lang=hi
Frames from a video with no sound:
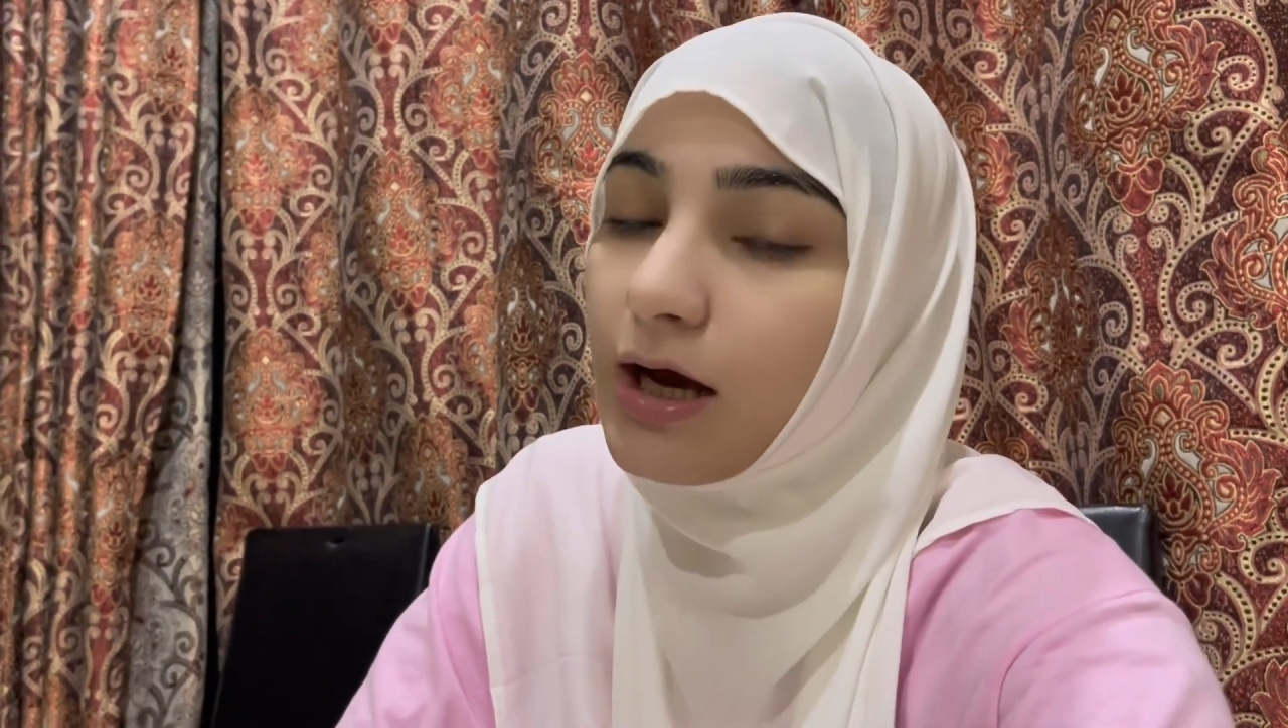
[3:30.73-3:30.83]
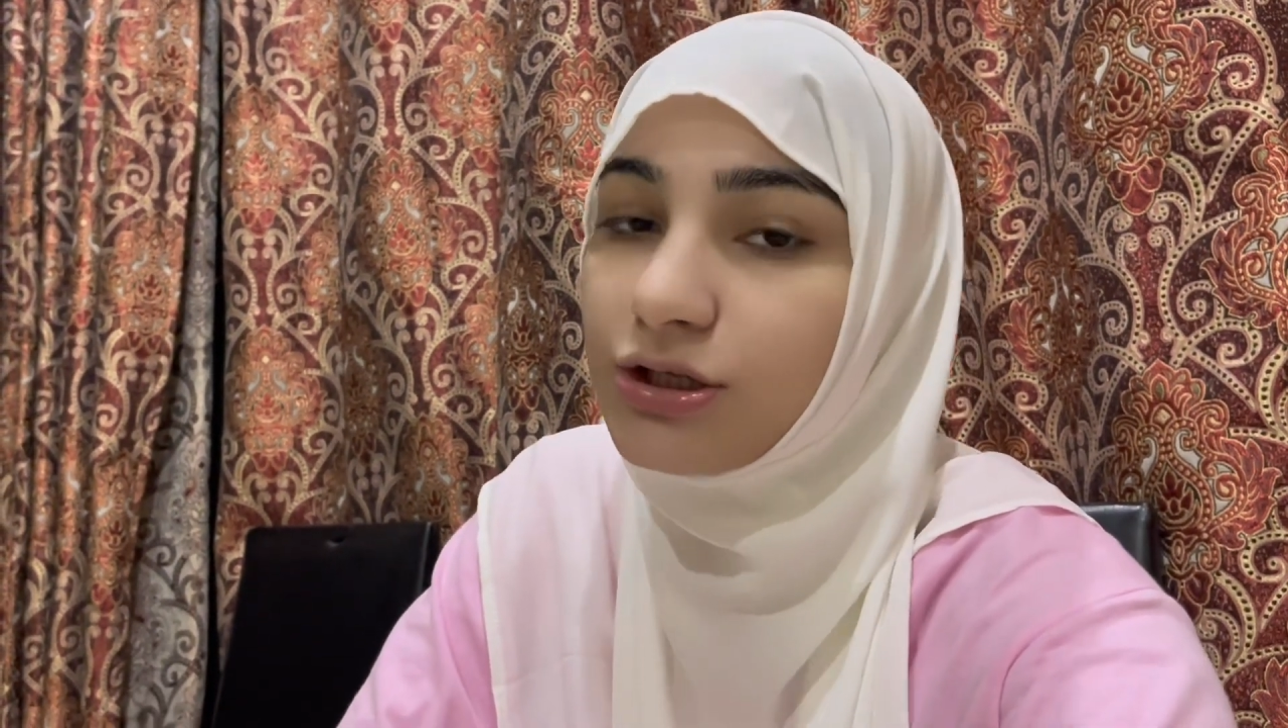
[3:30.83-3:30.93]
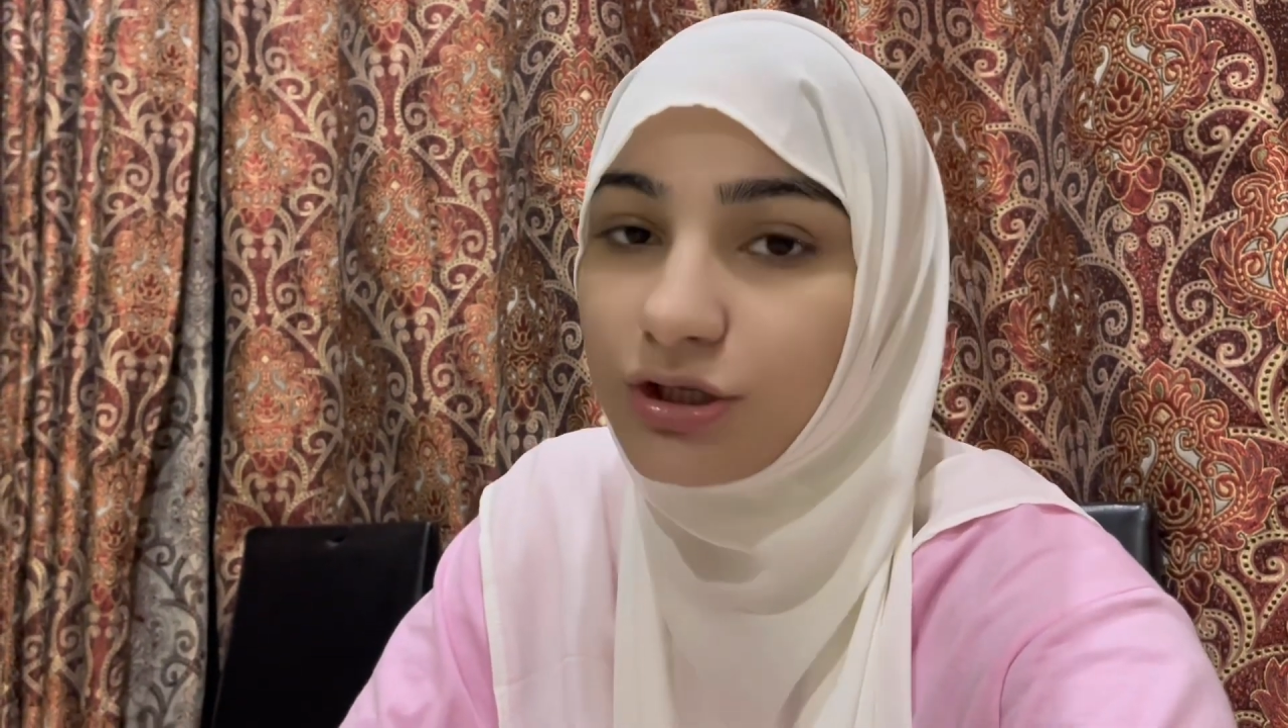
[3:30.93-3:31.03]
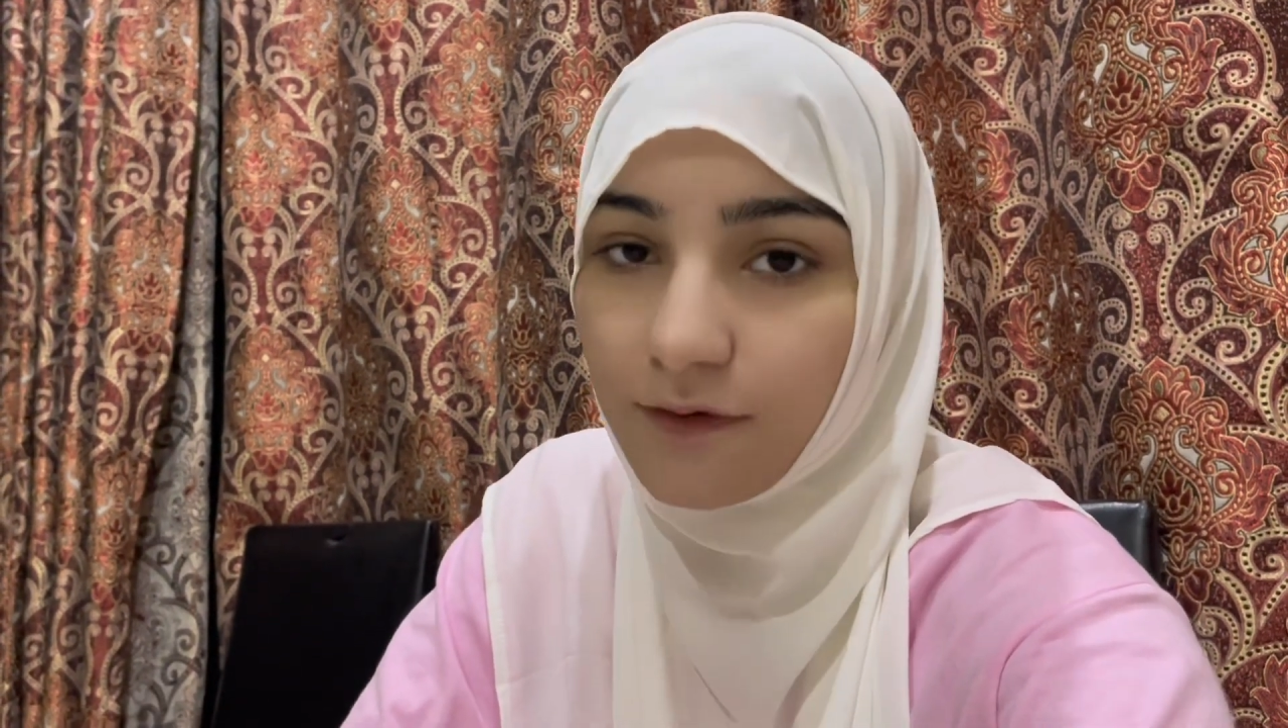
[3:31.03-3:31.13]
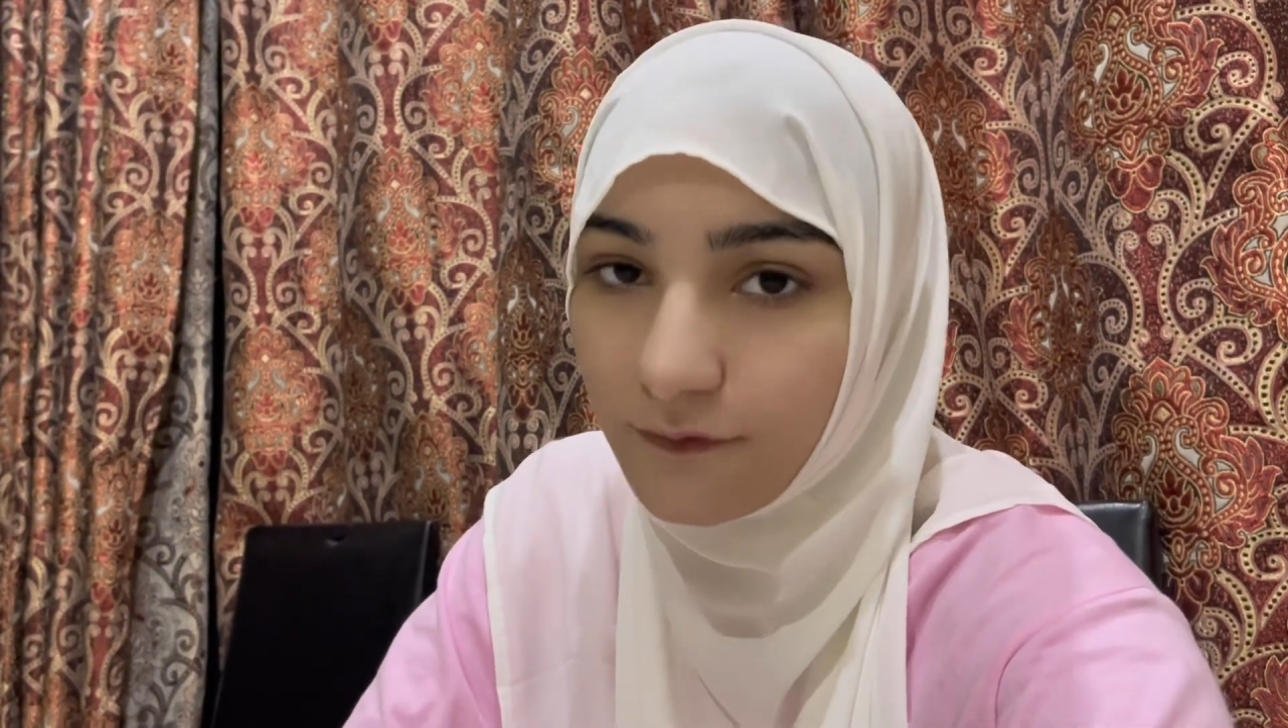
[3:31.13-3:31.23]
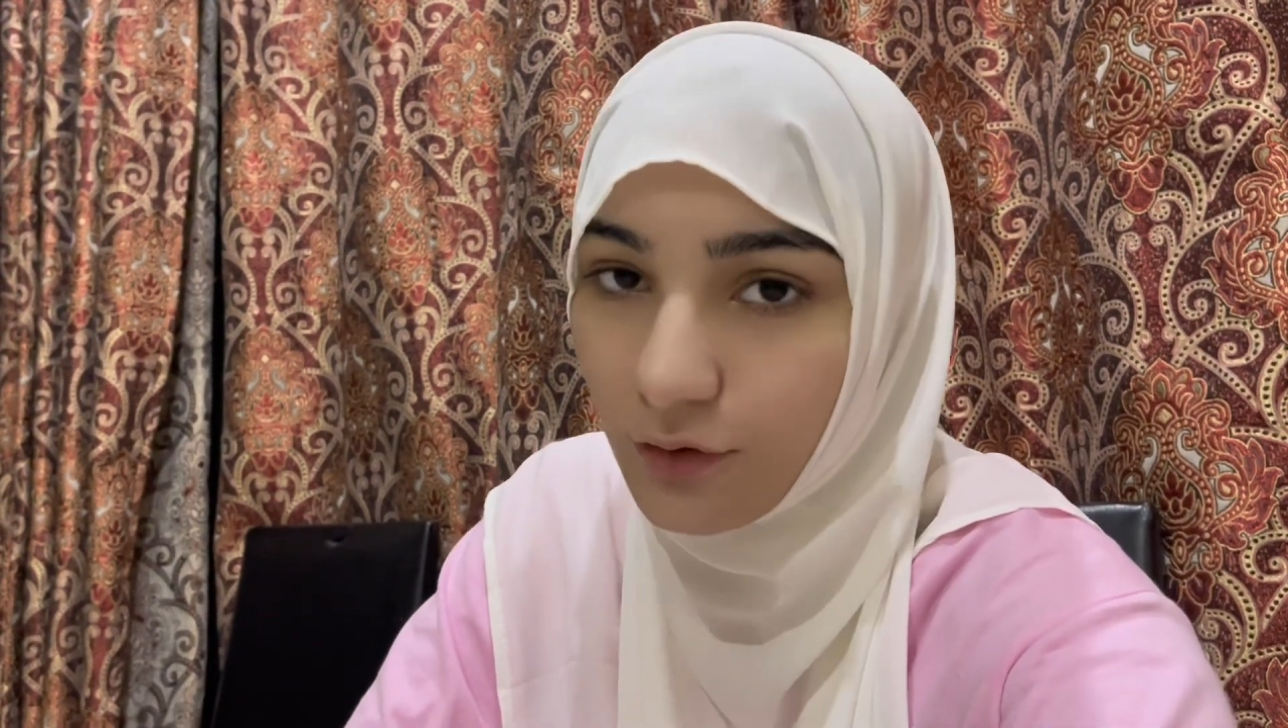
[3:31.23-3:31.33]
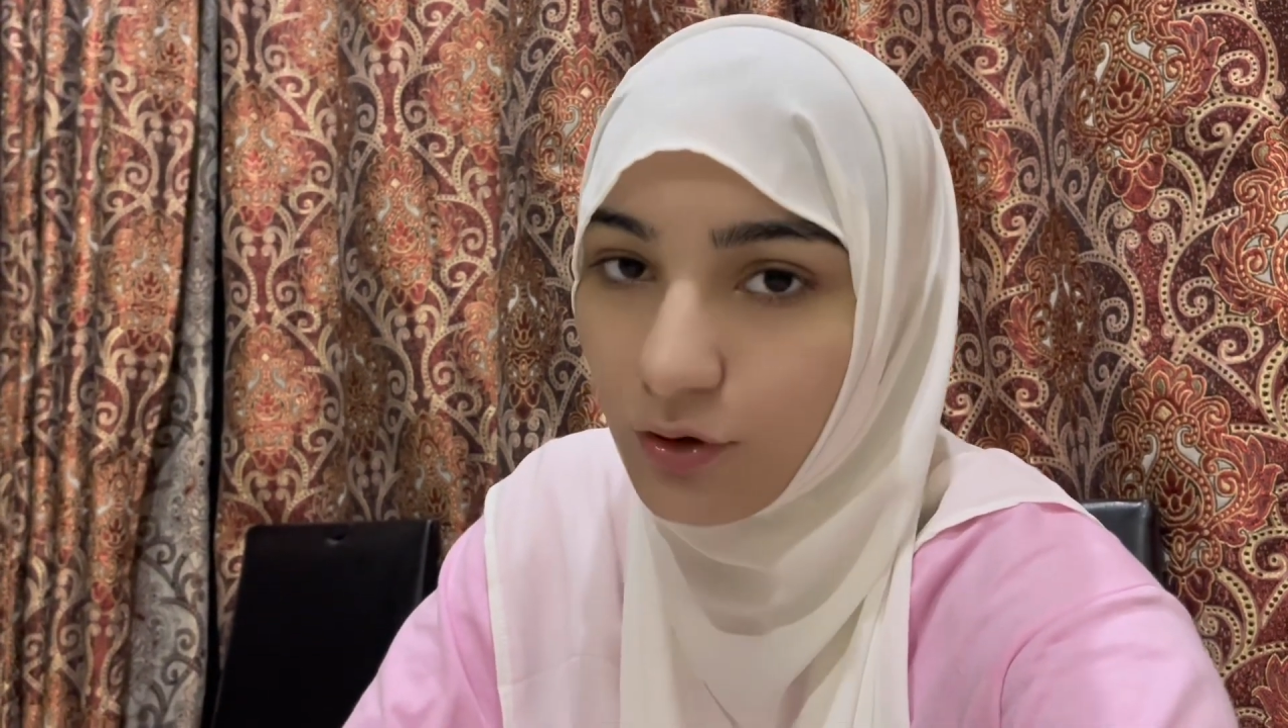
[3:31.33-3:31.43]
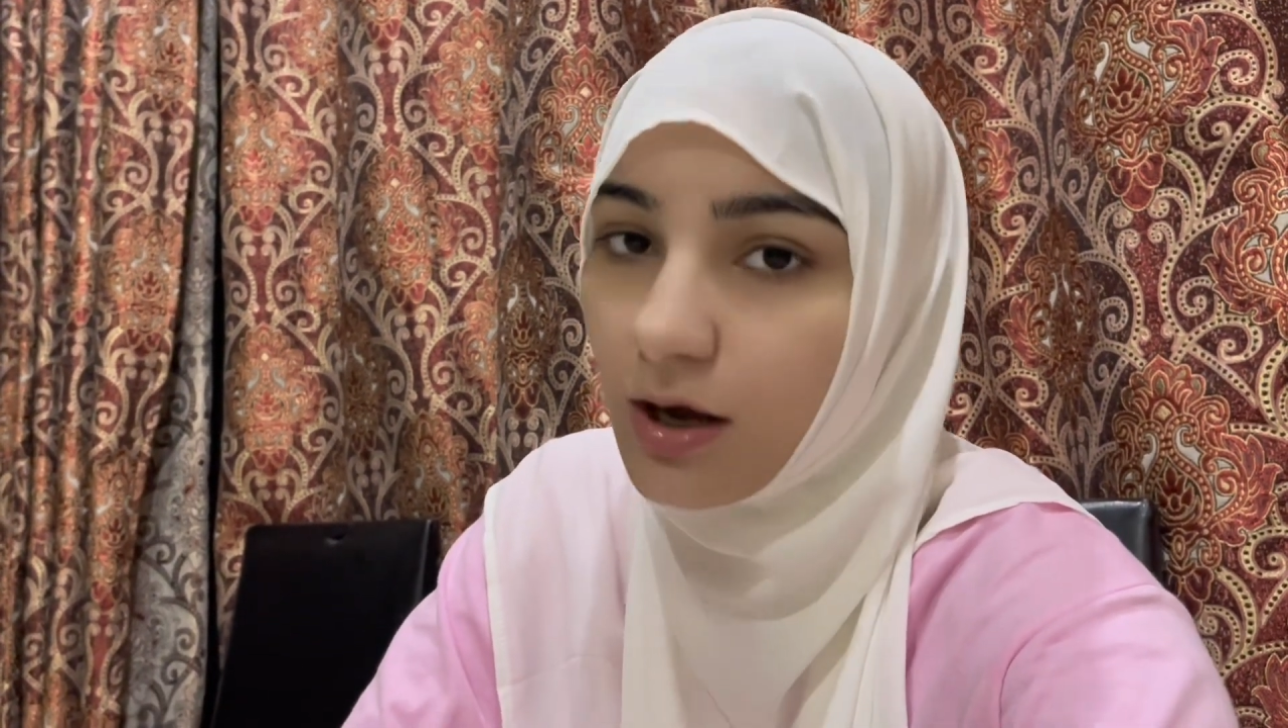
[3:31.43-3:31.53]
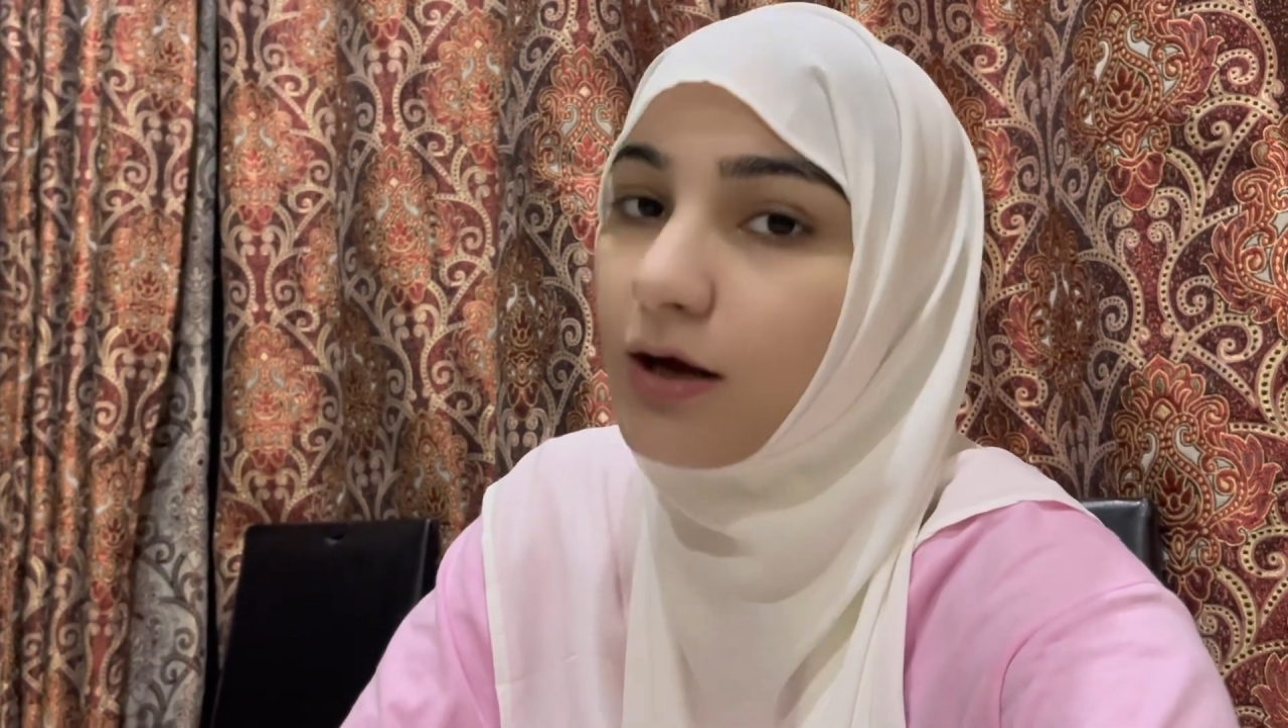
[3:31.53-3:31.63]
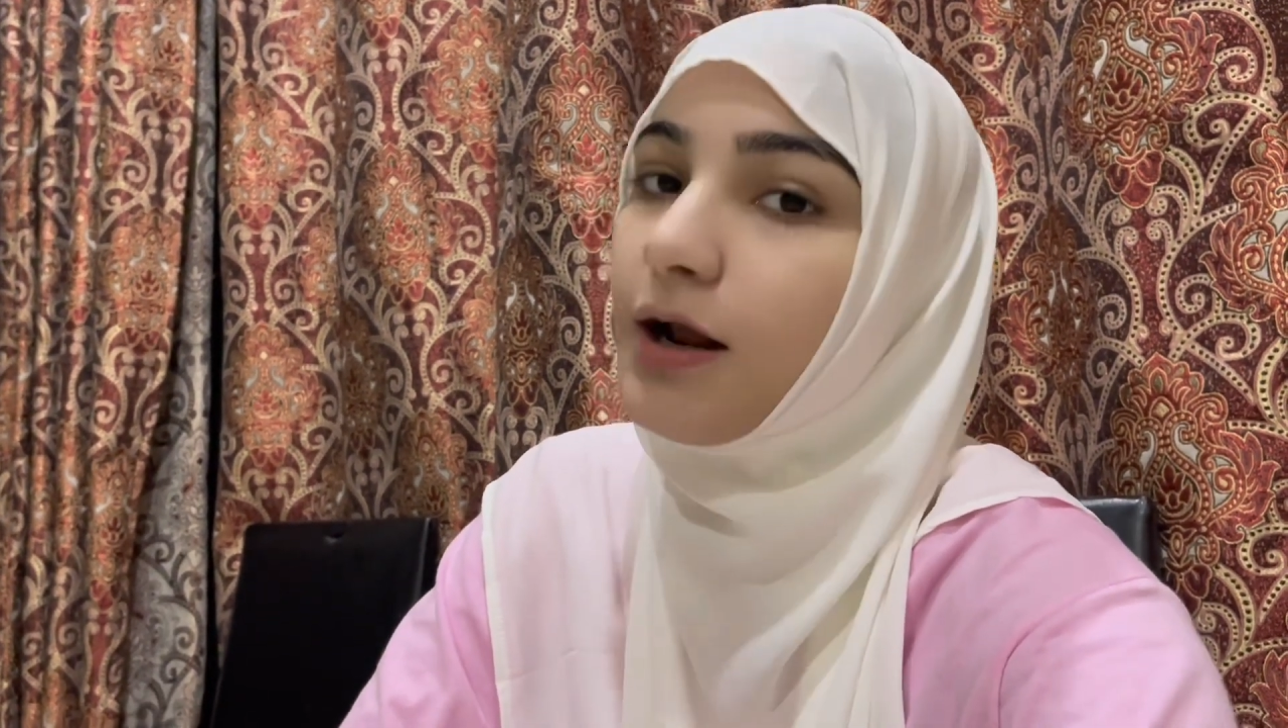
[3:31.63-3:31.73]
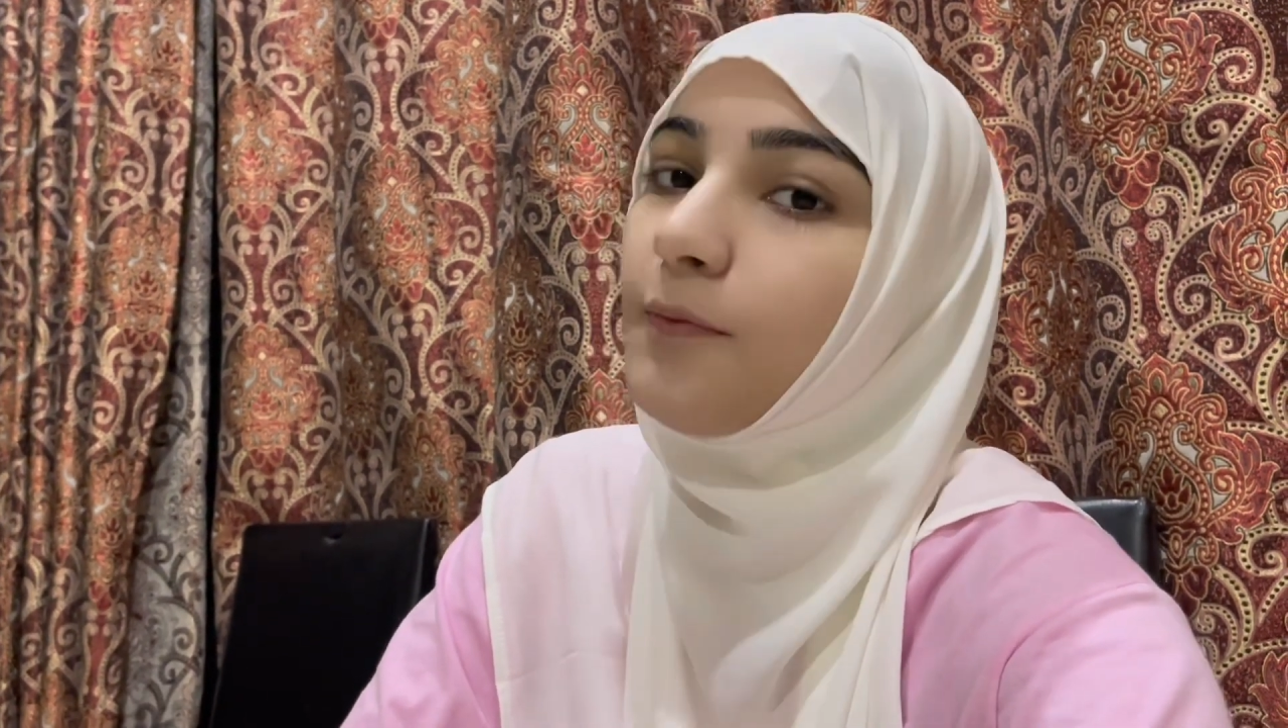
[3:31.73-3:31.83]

आज का ब्लॉग अगर